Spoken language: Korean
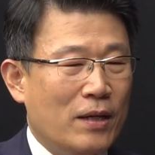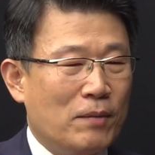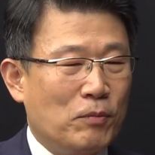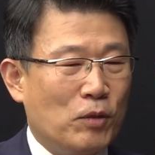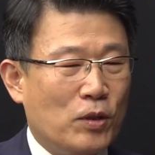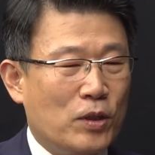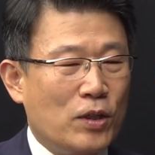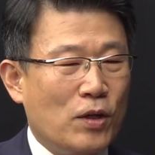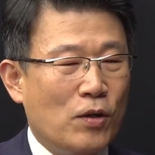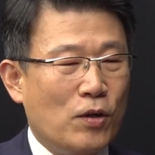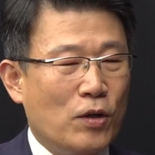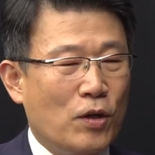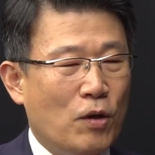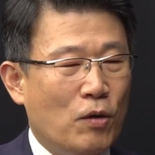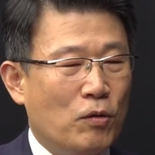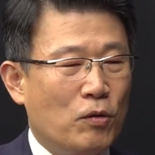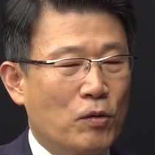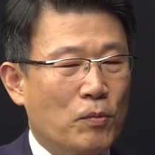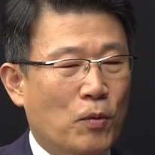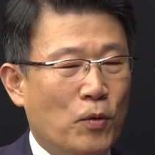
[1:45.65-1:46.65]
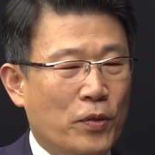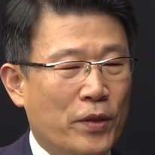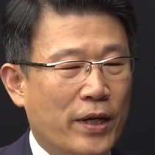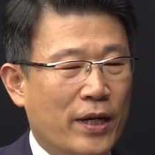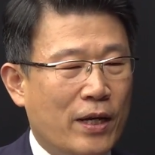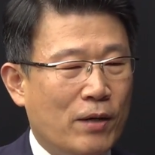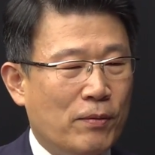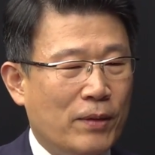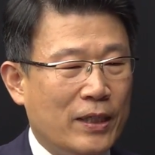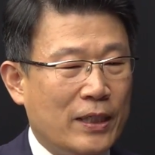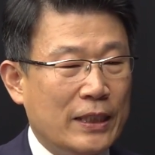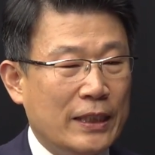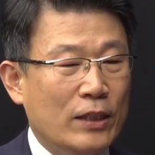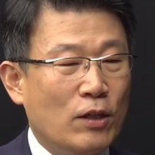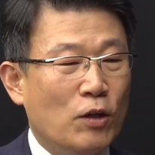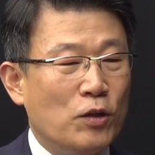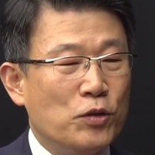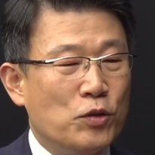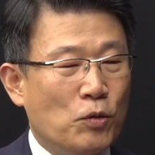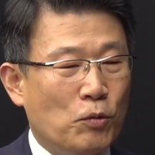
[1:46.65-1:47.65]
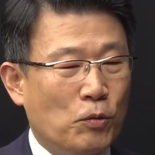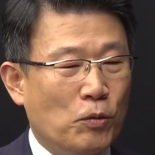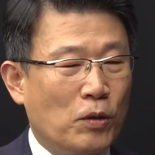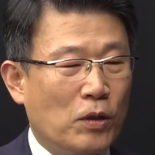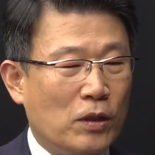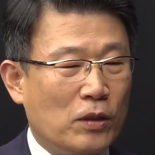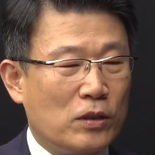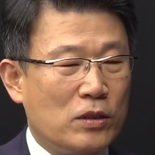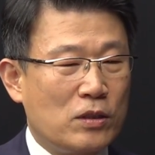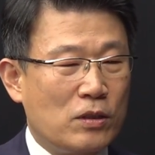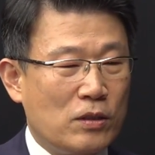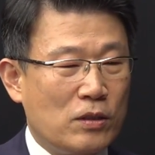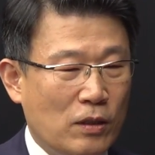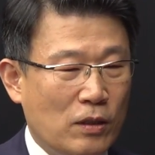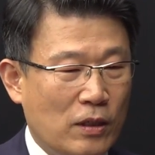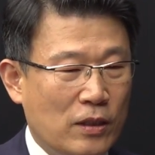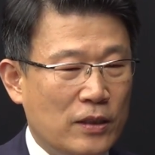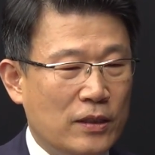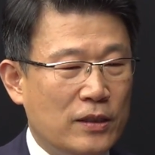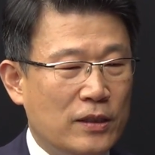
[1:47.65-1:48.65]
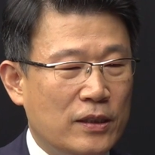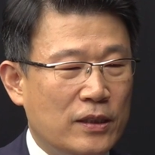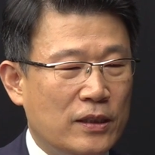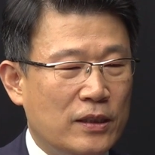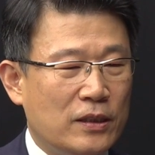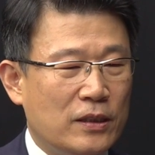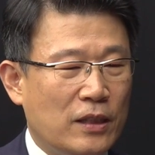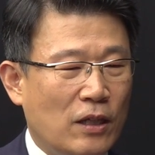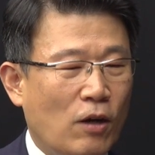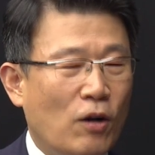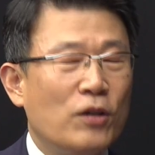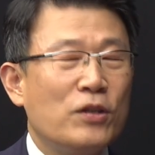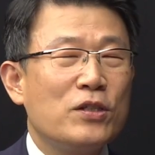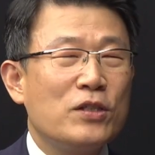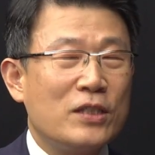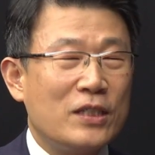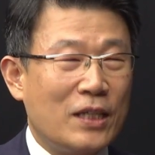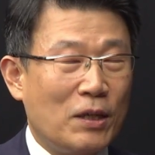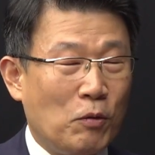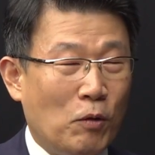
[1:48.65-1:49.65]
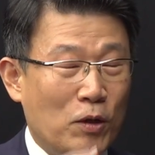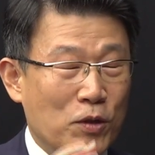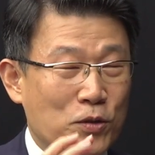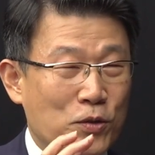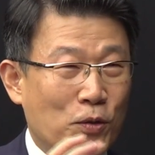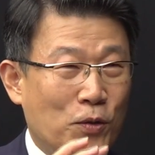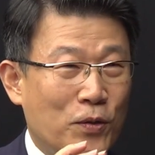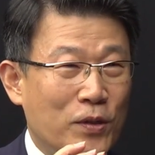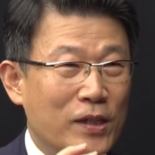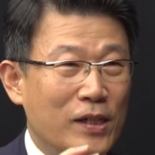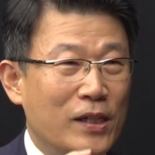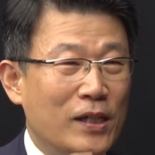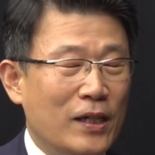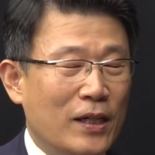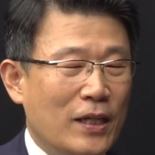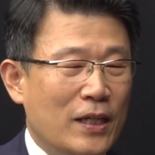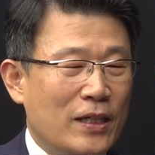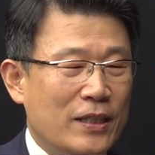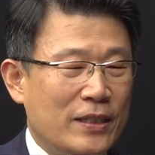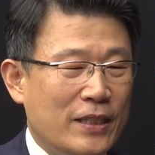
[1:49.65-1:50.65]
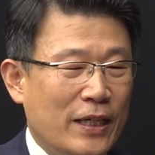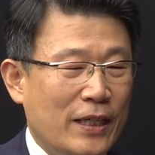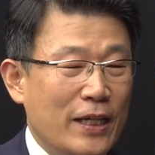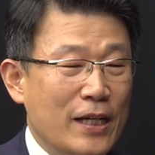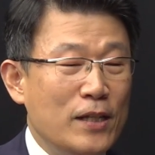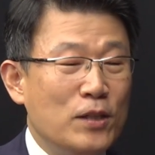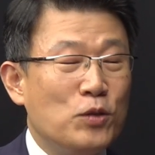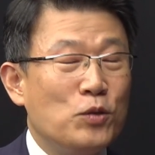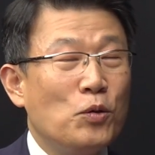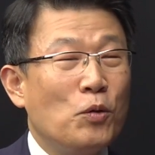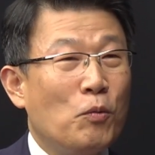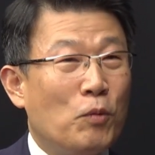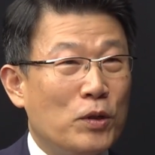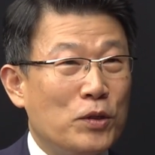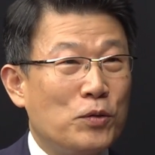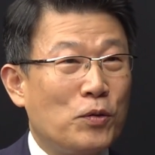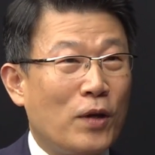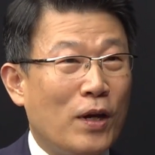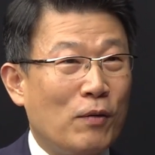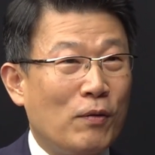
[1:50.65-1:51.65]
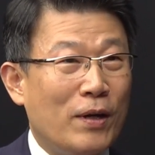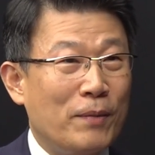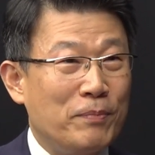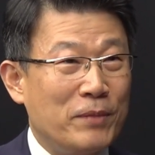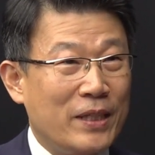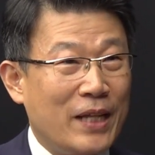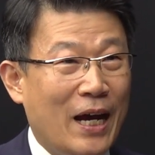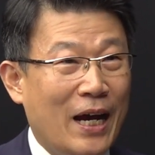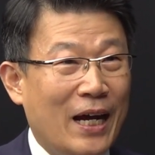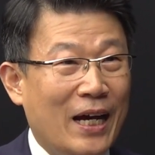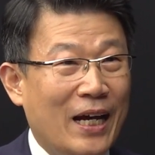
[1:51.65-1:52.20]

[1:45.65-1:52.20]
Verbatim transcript: 뭐 그런 경우를 본다라고 하면 그 이런 종 그런 이제 원소를 이제 일족 원소라고 합니다.